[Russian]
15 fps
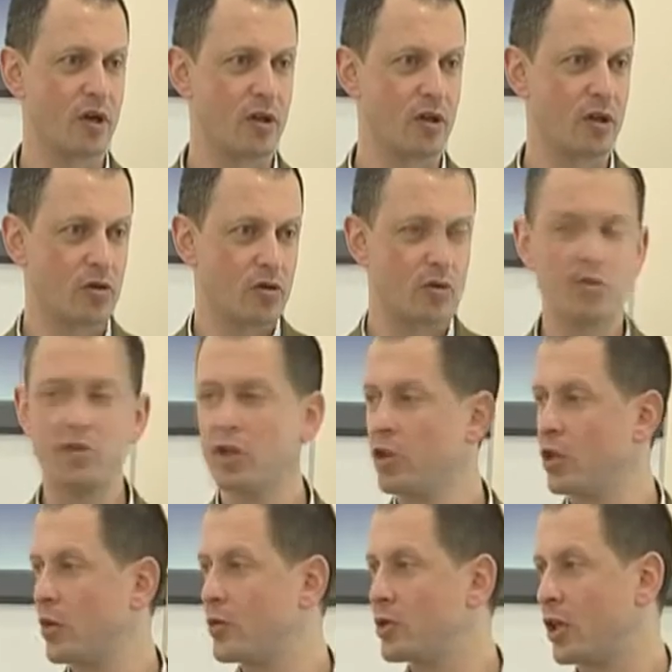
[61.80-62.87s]
да, но, собственно,
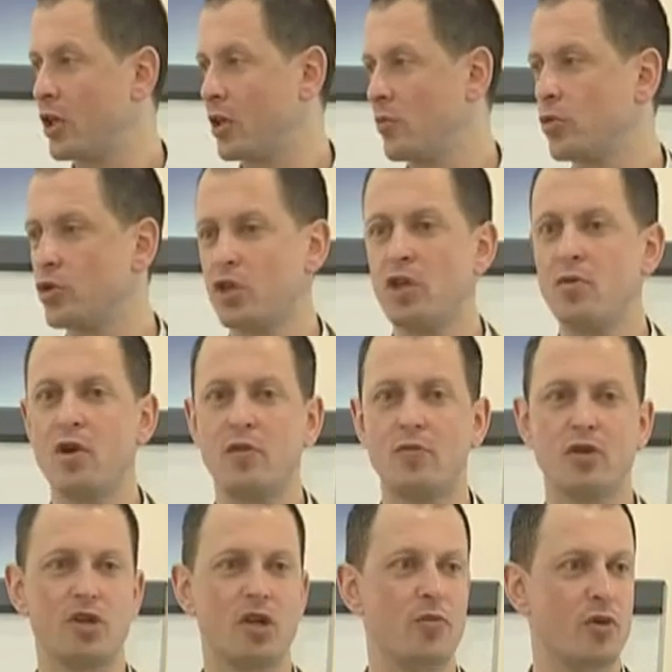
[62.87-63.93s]
это не обязательно. Можно иметь
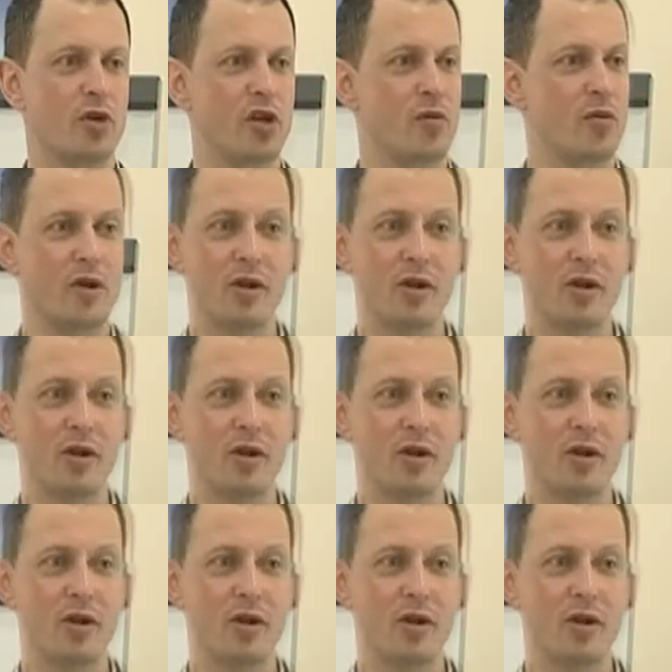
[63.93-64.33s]
масштаб и не иметь